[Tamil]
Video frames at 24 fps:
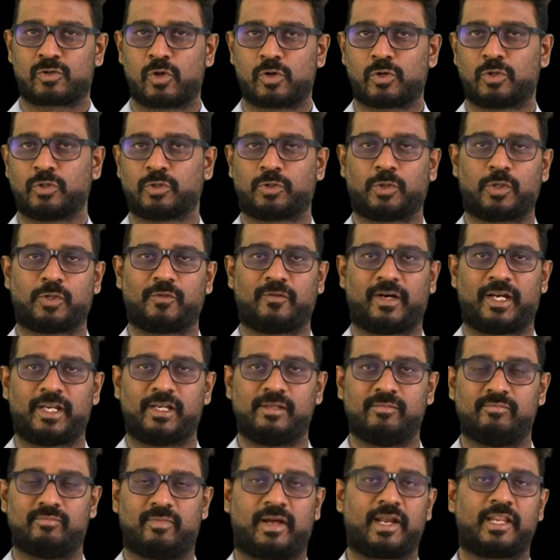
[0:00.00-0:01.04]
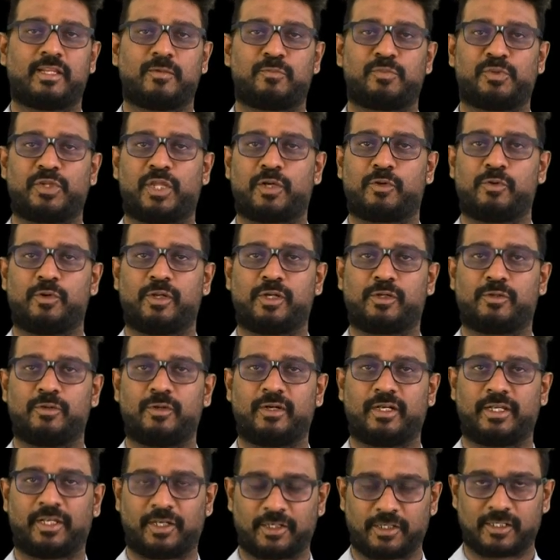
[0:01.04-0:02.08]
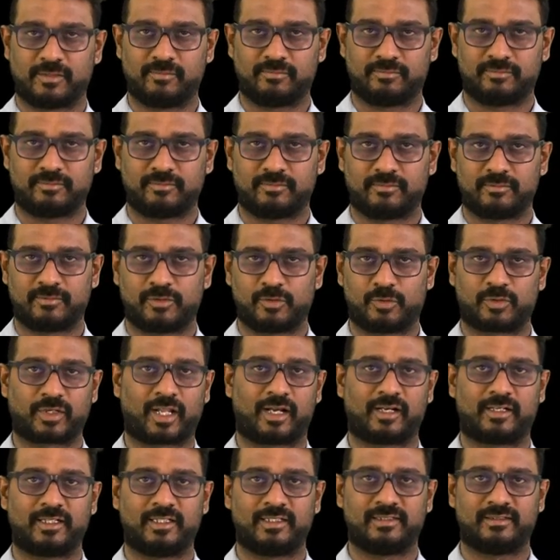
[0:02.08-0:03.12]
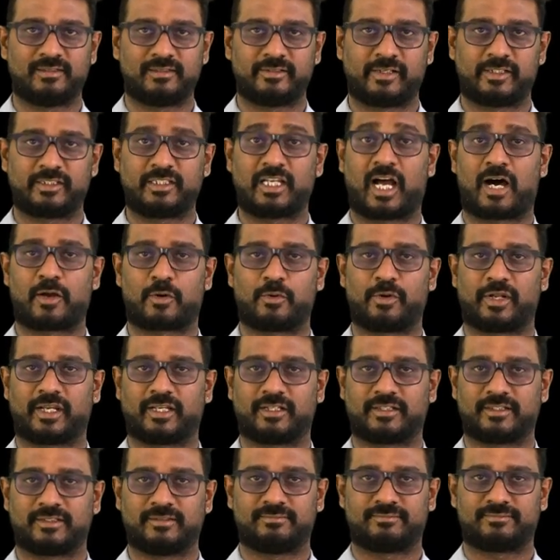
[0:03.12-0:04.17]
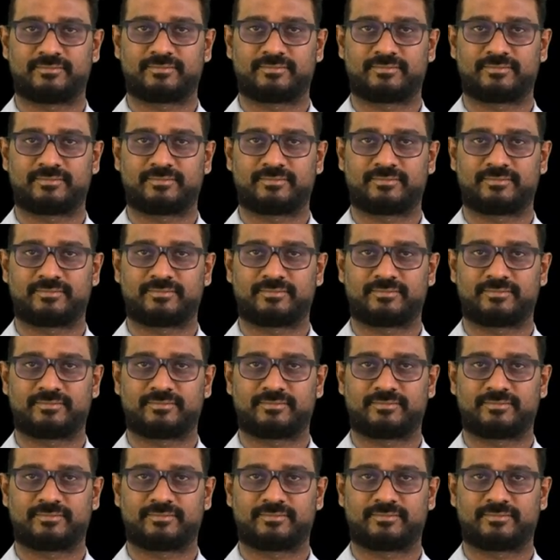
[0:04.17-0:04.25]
கொக்கு தொடுவாய் மனித புதைகுழிக்குள் இருக்கும் உடல்கள் யாருடையது